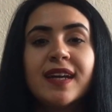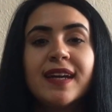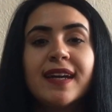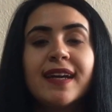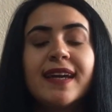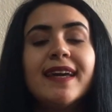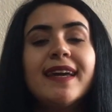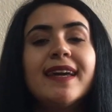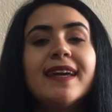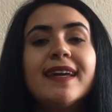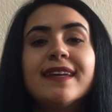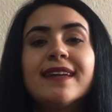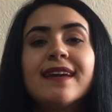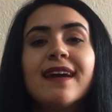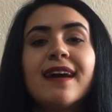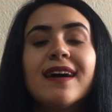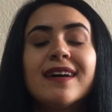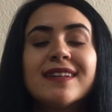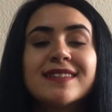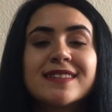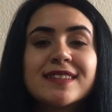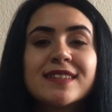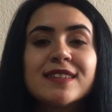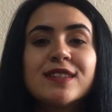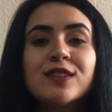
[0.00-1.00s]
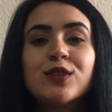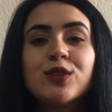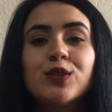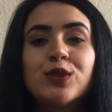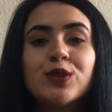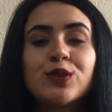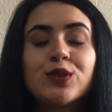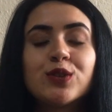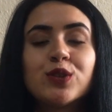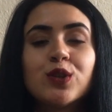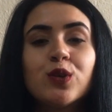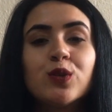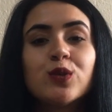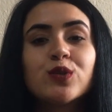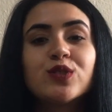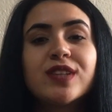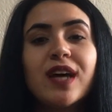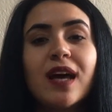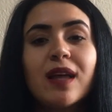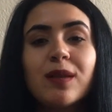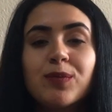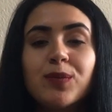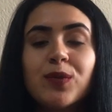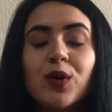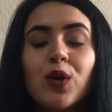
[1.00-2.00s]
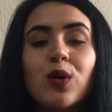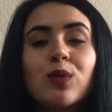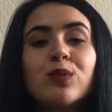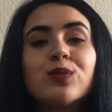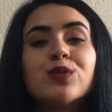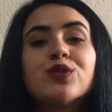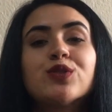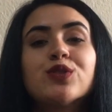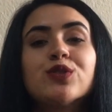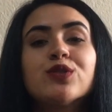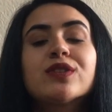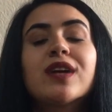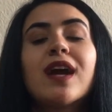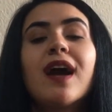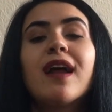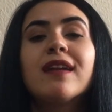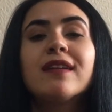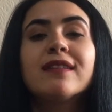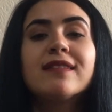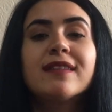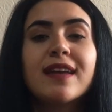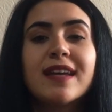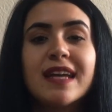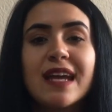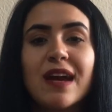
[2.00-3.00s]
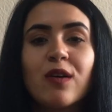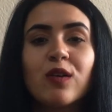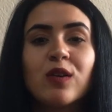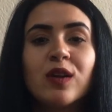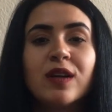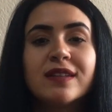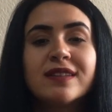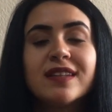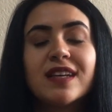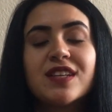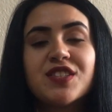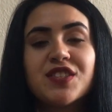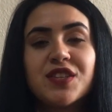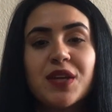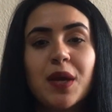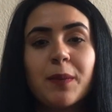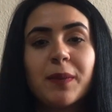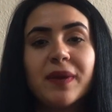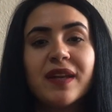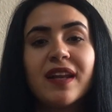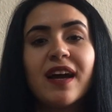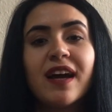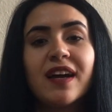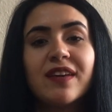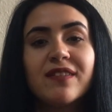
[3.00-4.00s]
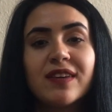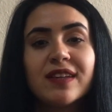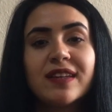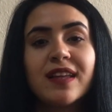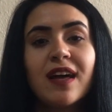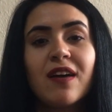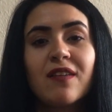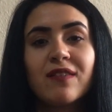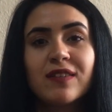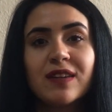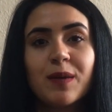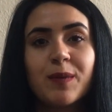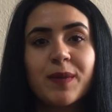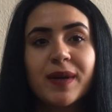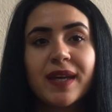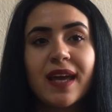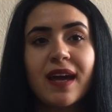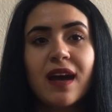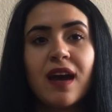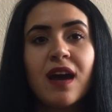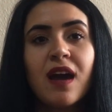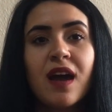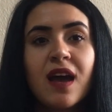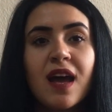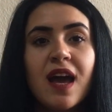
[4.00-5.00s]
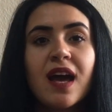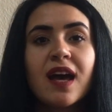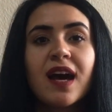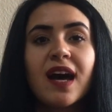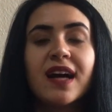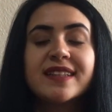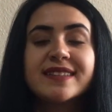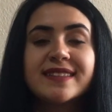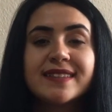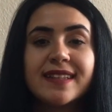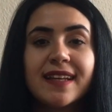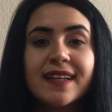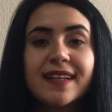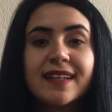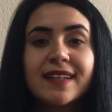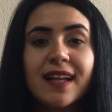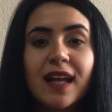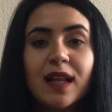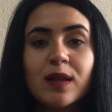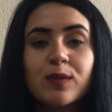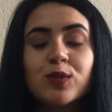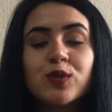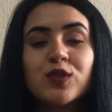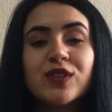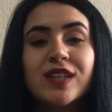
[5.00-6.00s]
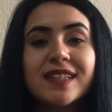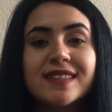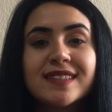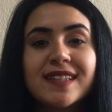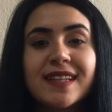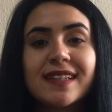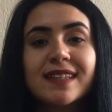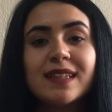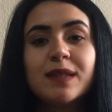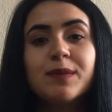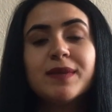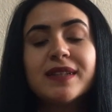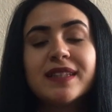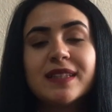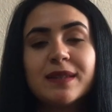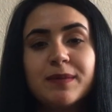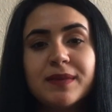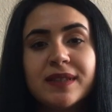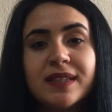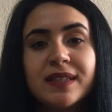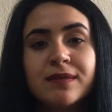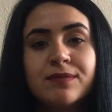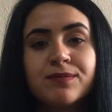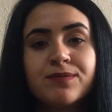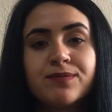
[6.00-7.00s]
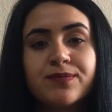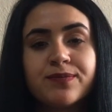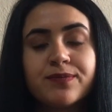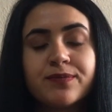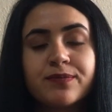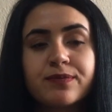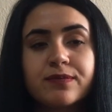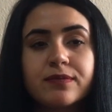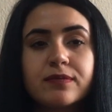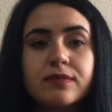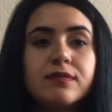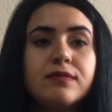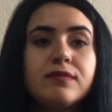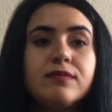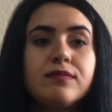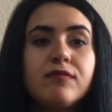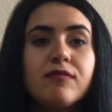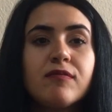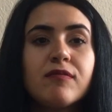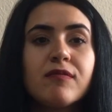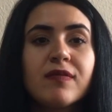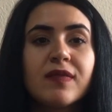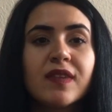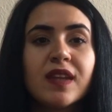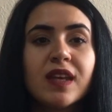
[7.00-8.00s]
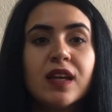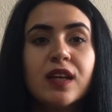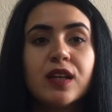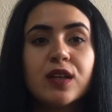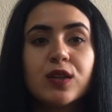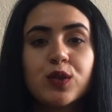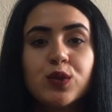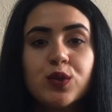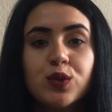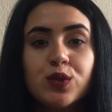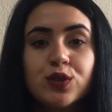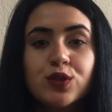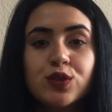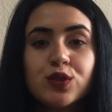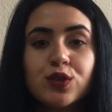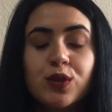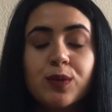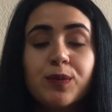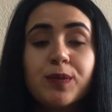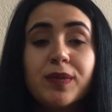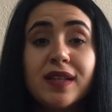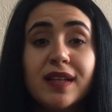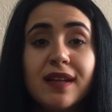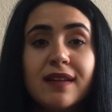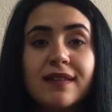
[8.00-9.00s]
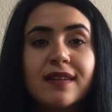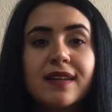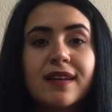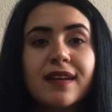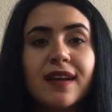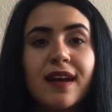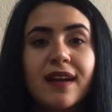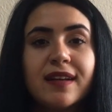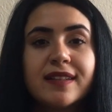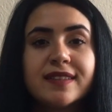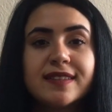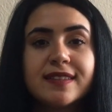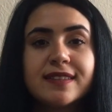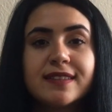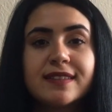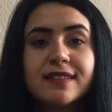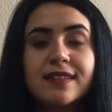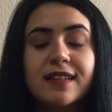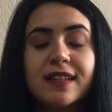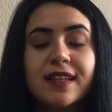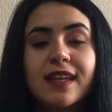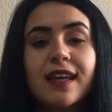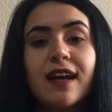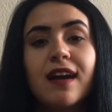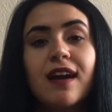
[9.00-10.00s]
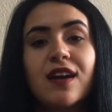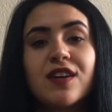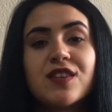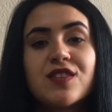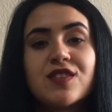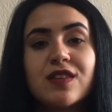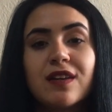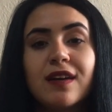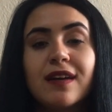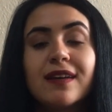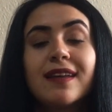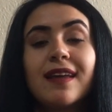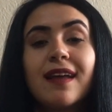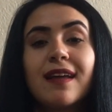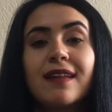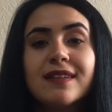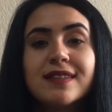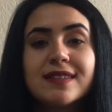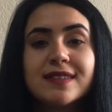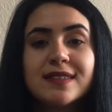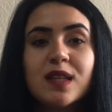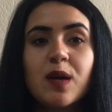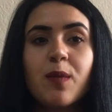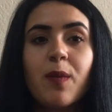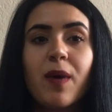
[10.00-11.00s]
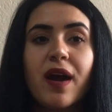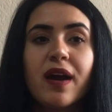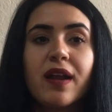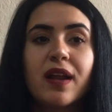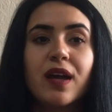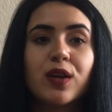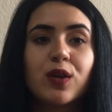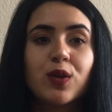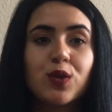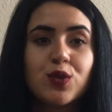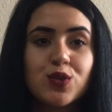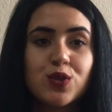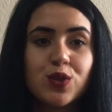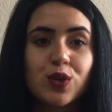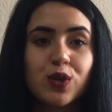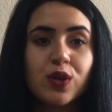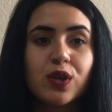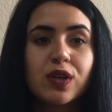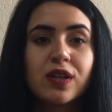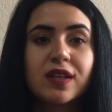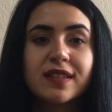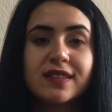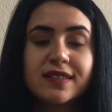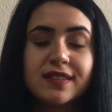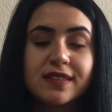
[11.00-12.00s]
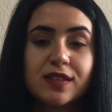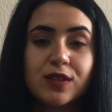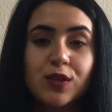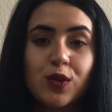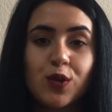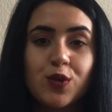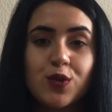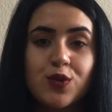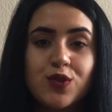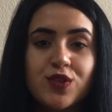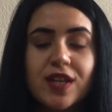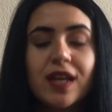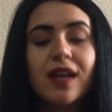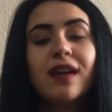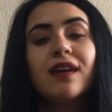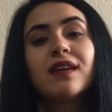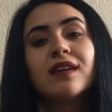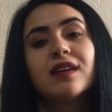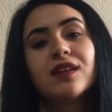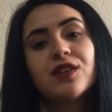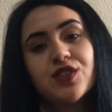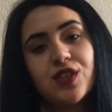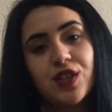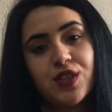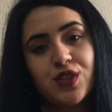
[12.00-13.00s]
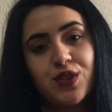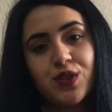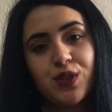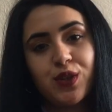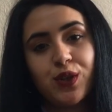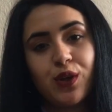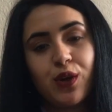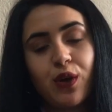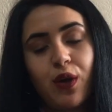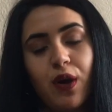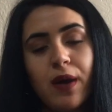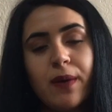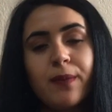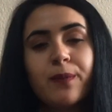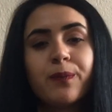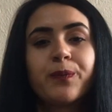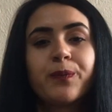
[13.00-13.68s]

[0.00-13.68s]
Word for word: Hey azgın kurt utanmıyor musun karnında yarlarını taşıyan bir hayvanı avlamaya? Aslan kral bunu yasaklamadı mı? Kurt bir anda karşısındaki ağaçta kendisine bağıran küçük kıtırı görünce şaşırıyor.